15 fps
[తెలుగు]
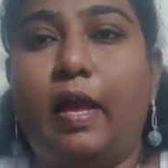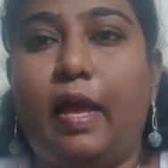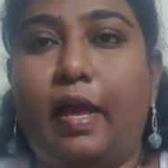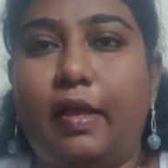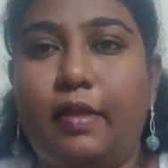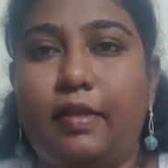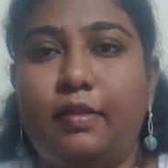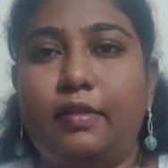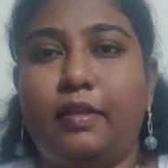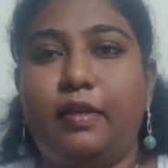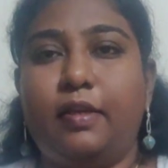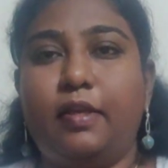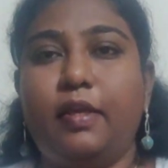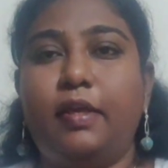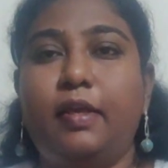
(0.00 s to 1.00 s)
హాయ్
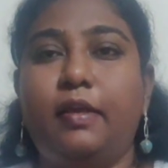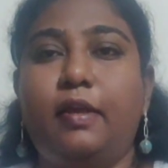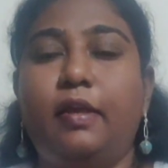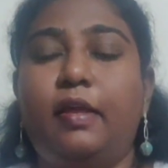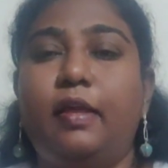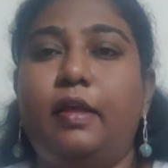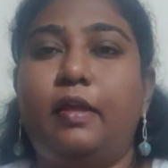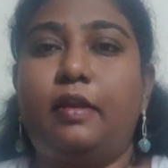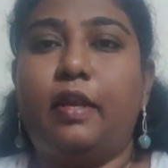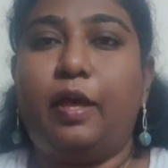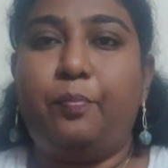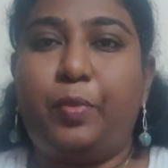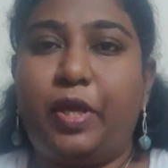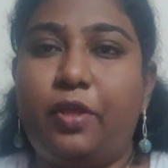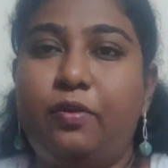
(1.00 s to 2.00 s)
అందరికీ నా
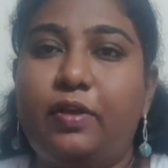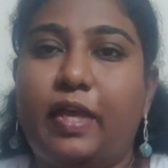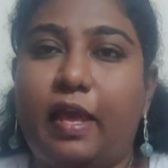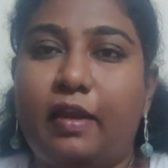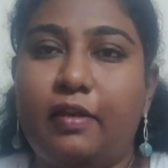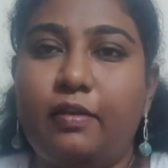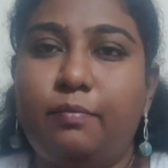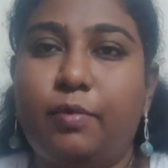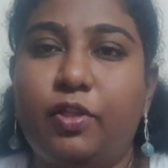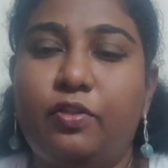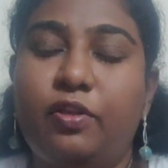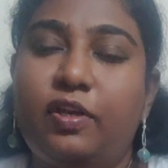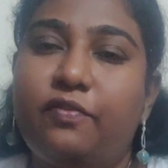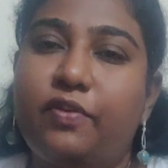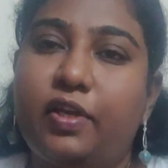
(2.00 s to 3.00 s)
పేరు క్యారన్
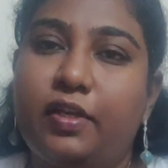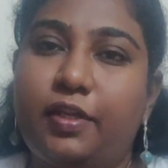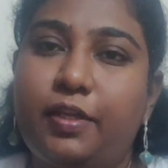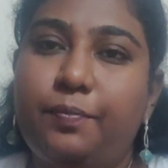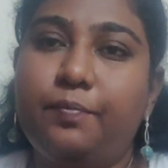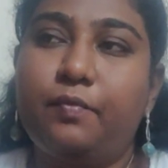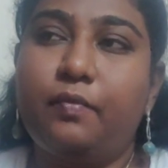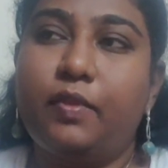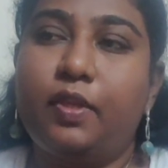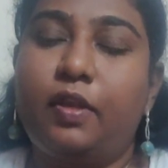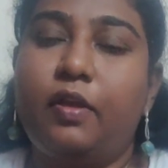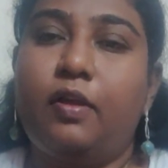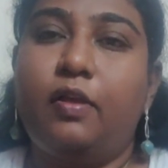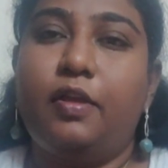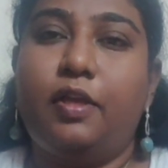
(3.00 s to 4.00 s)
మధురవాణి
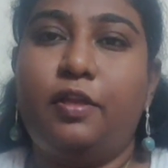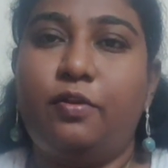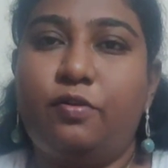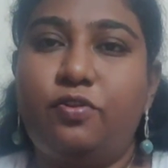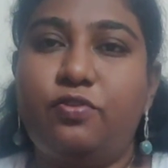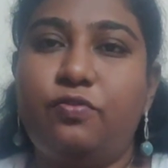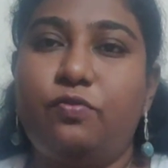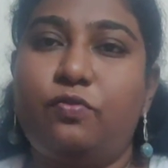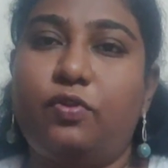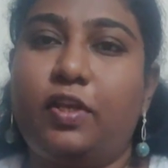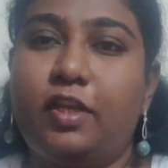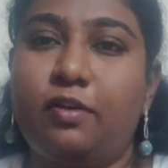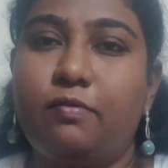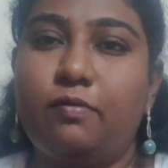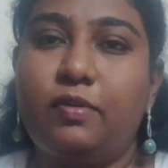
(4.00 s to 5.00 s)
ఈరోజు
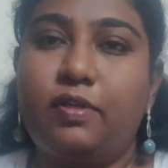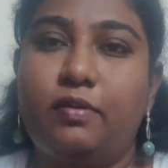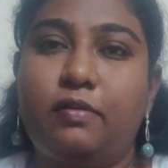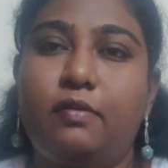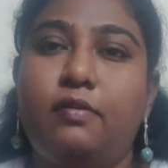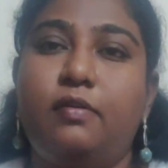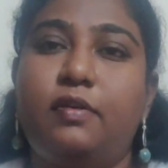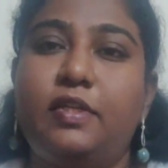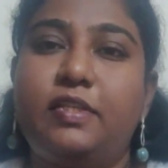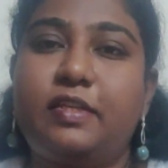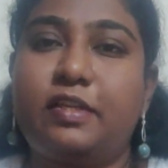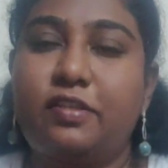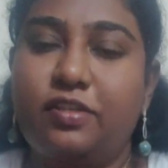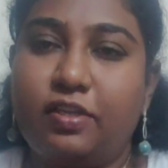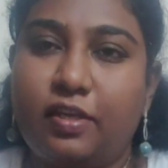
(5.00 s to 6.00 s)
నేను
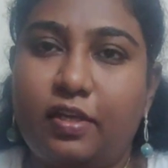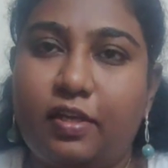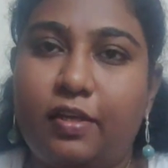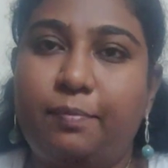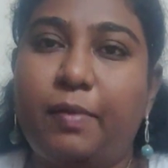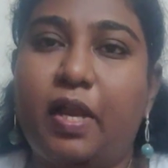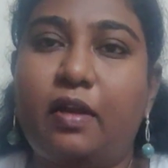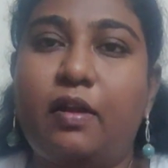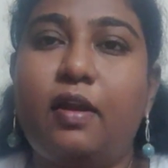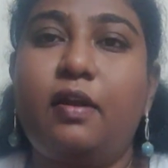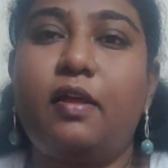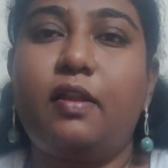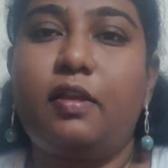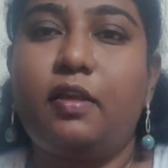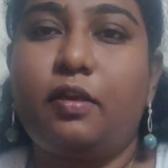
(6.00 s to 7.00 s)
డిస్కస్ చేయాలి
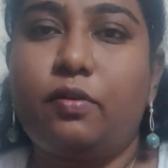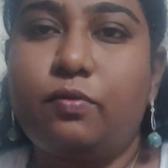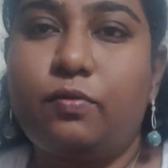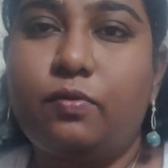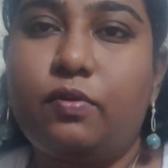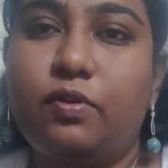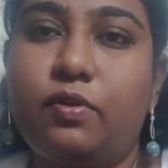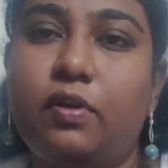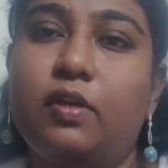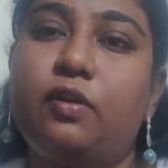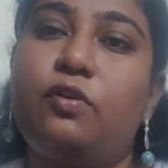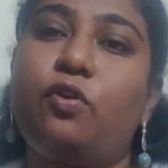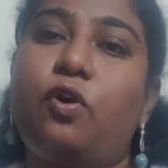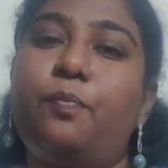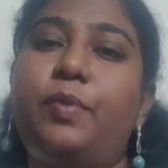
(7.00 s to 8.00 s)
మాట్లాడాలి
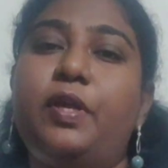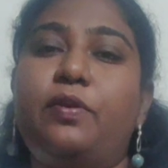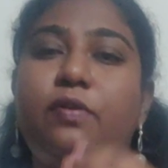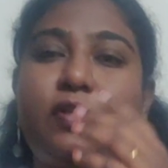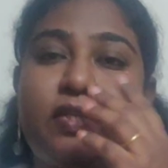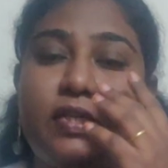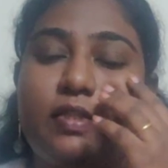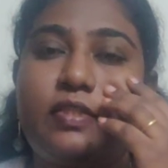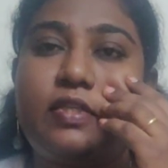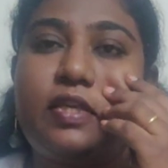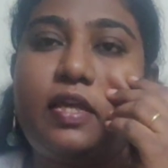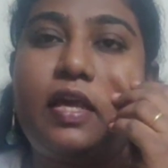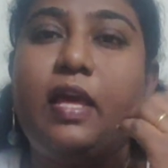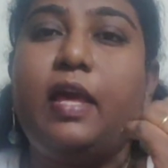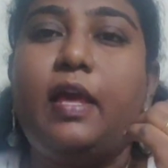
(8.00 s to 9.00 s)
అనుకుంటున్న టాపిక్
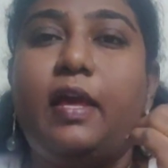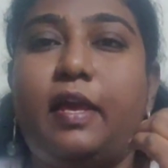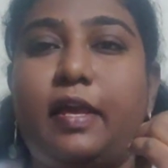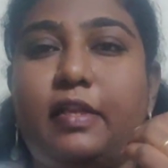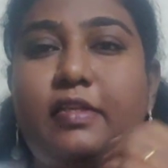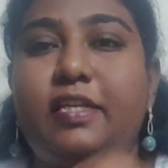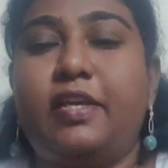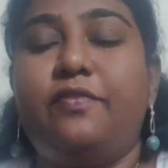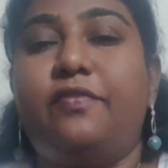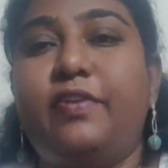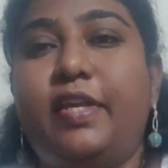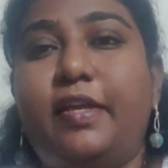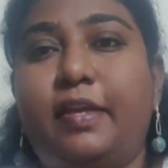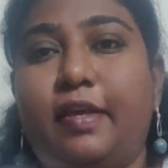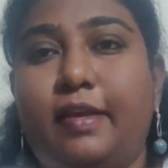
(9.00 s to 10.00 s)
వచ్చేసి
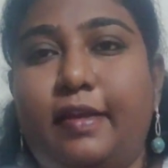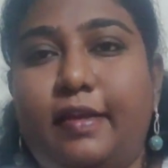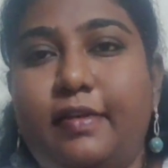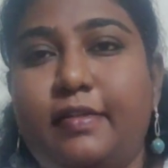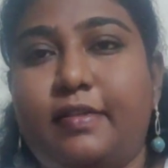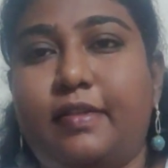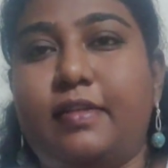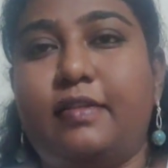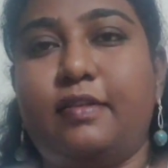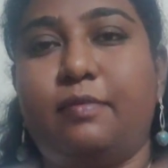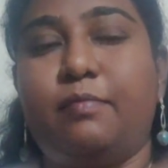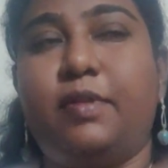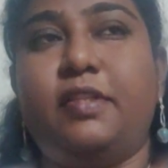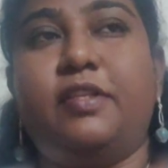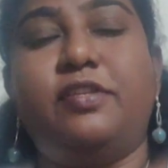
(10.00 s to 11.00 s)
హెచ్ఐవి ఎయిడ్స్కి
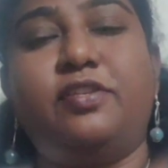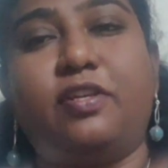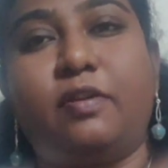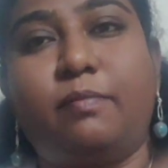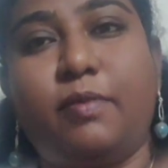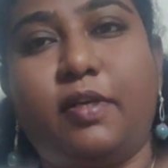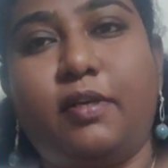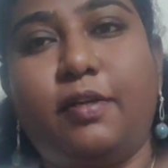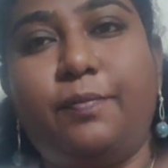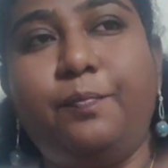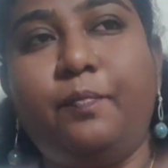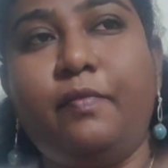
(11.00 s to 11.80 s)
సంబంధించి అనమాట